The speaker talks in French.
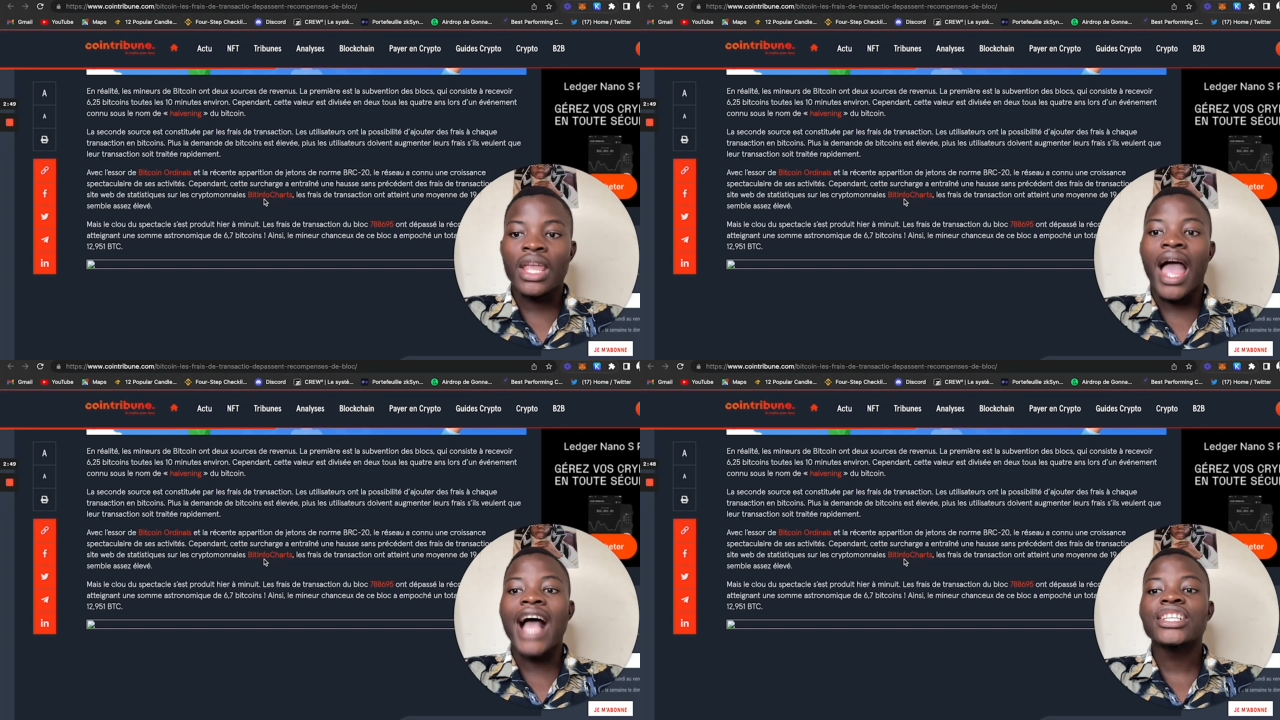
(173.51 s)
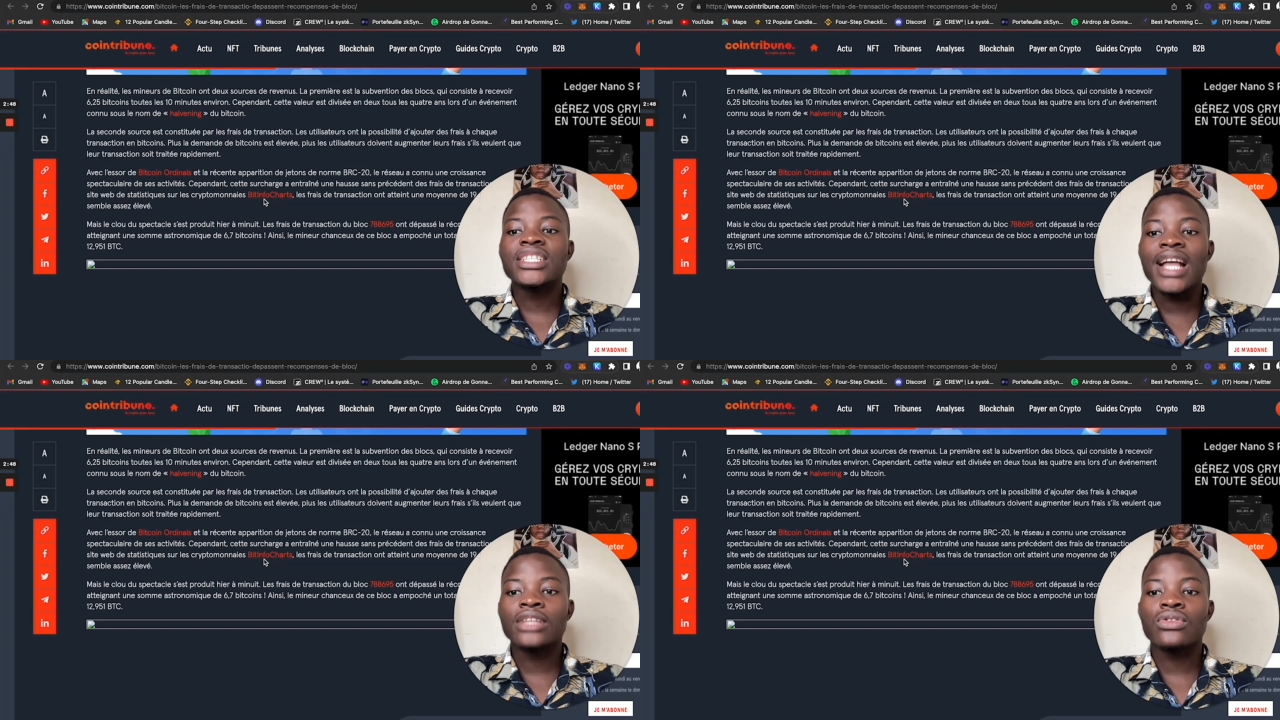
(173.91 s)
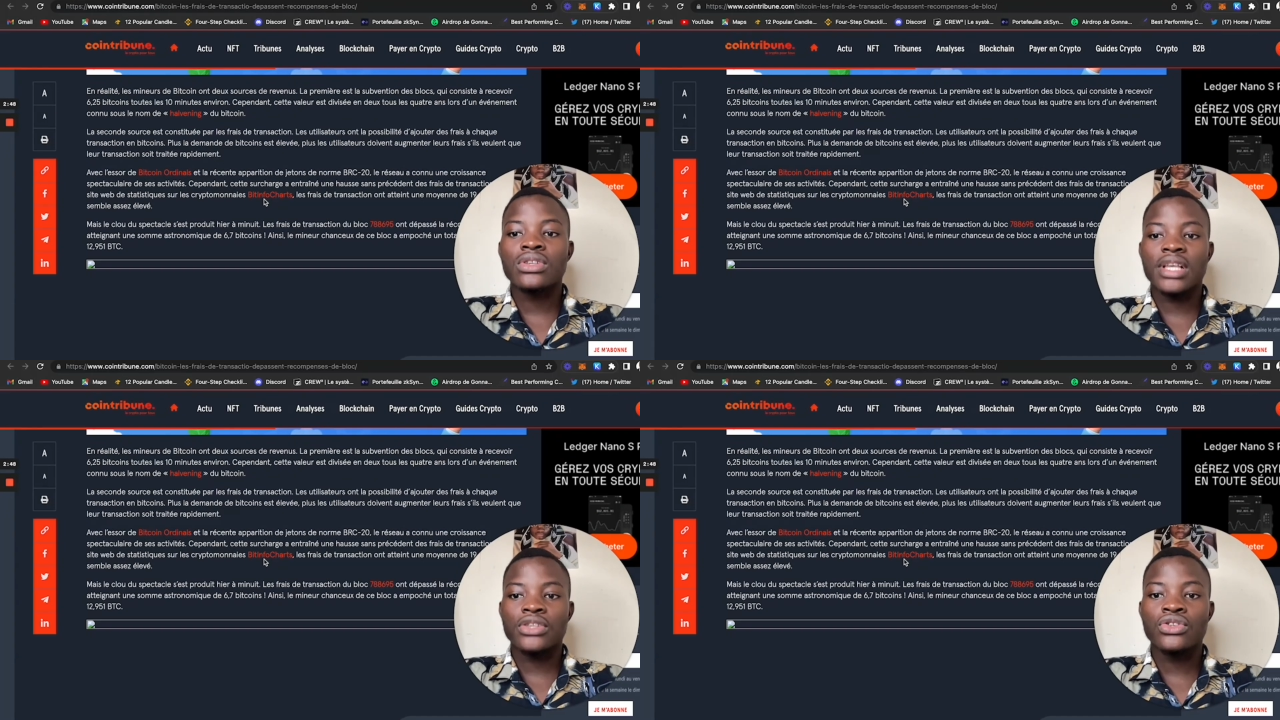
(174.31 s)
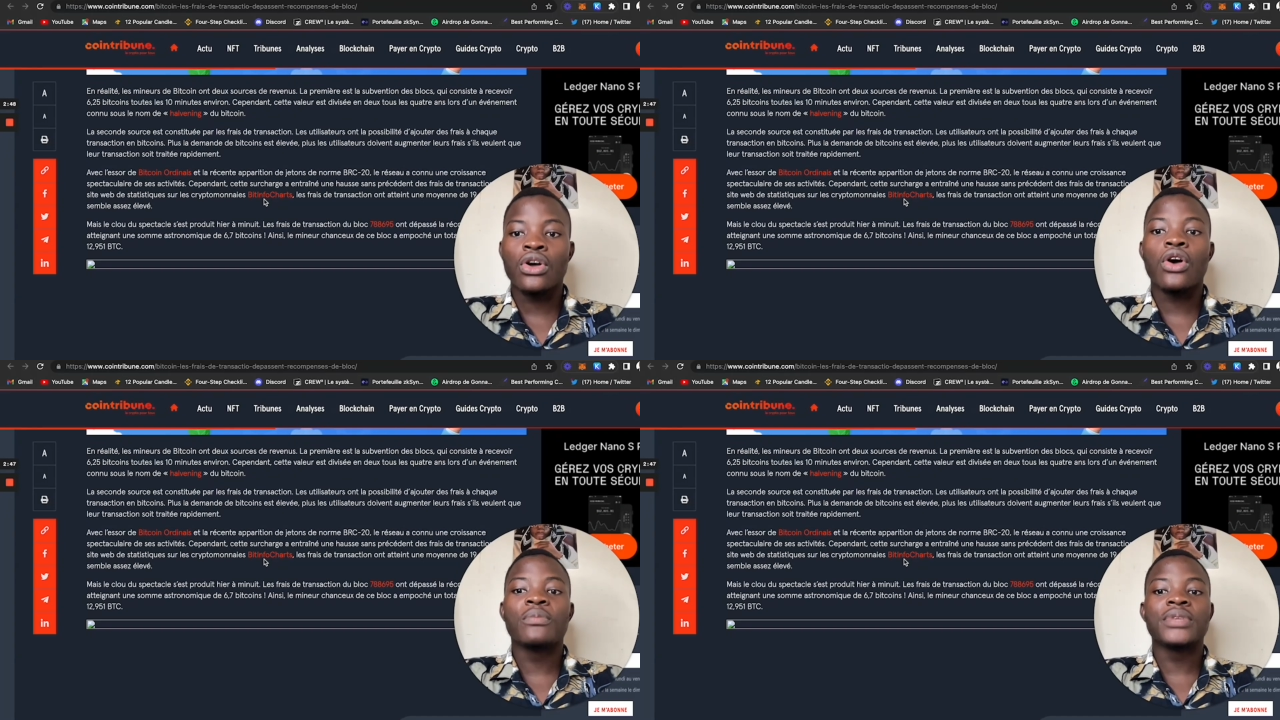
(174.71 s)
à chaque transaction
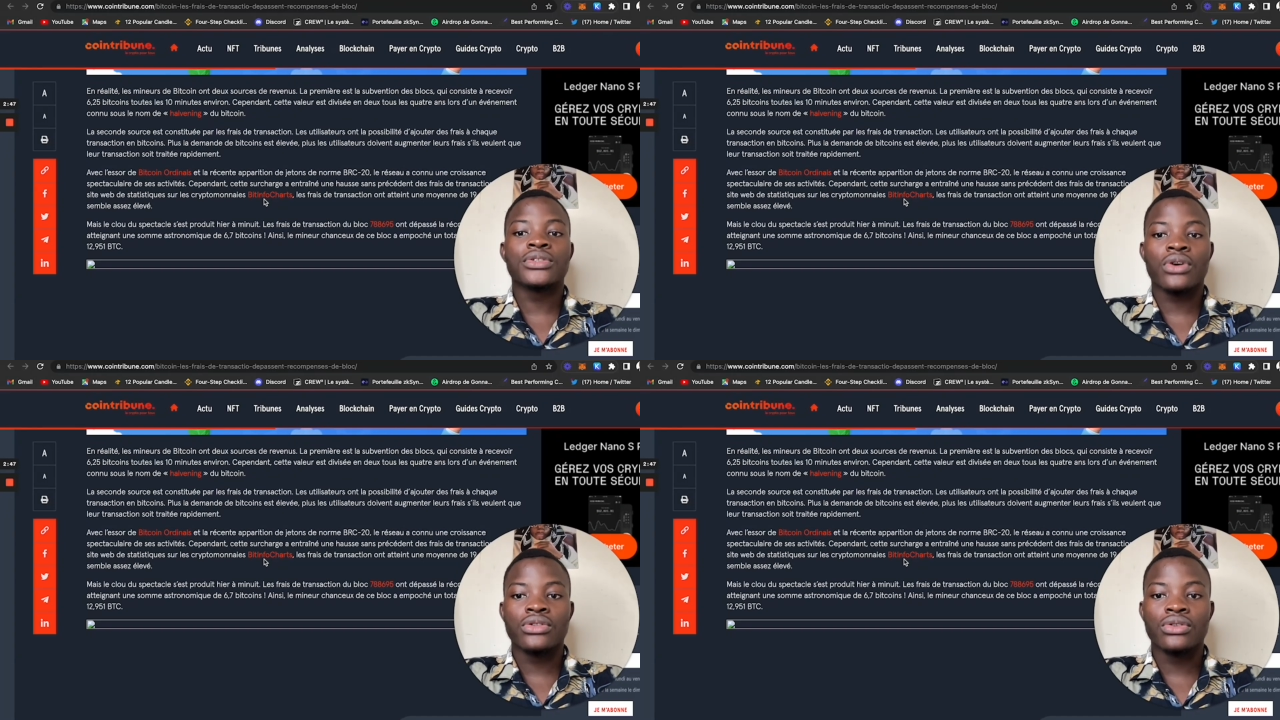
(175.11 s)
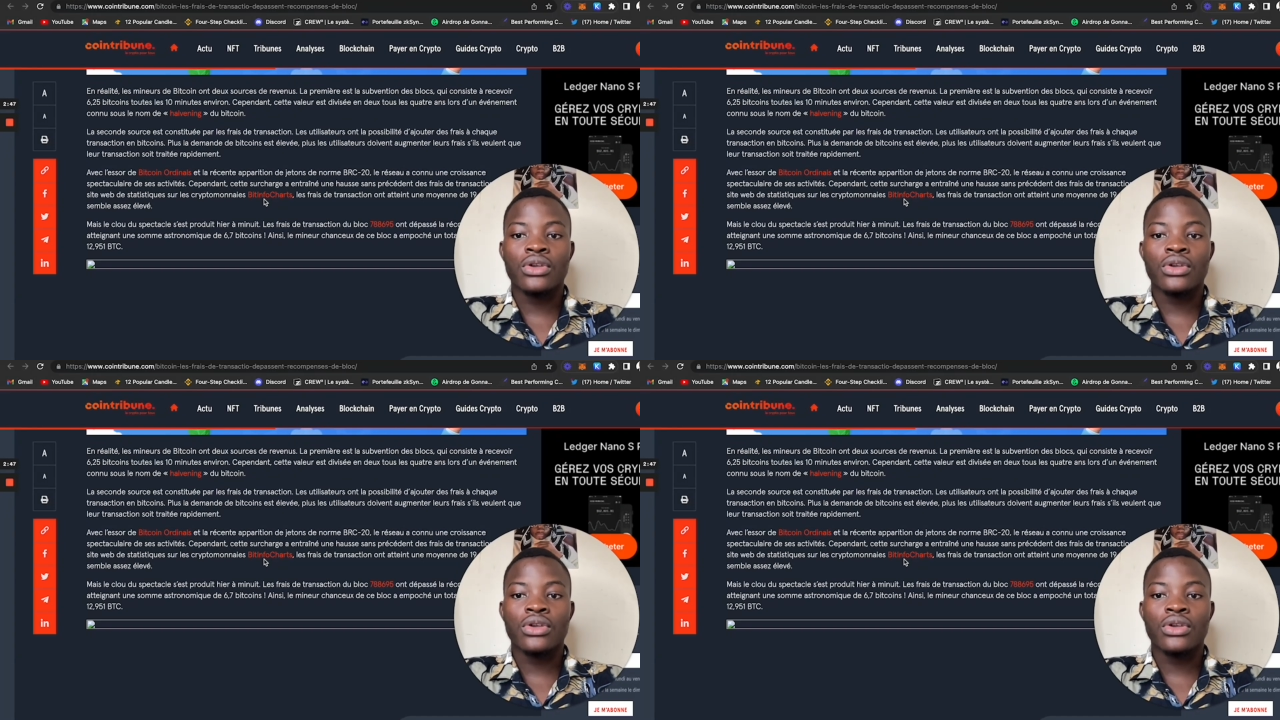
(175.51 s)
en Bitcoin.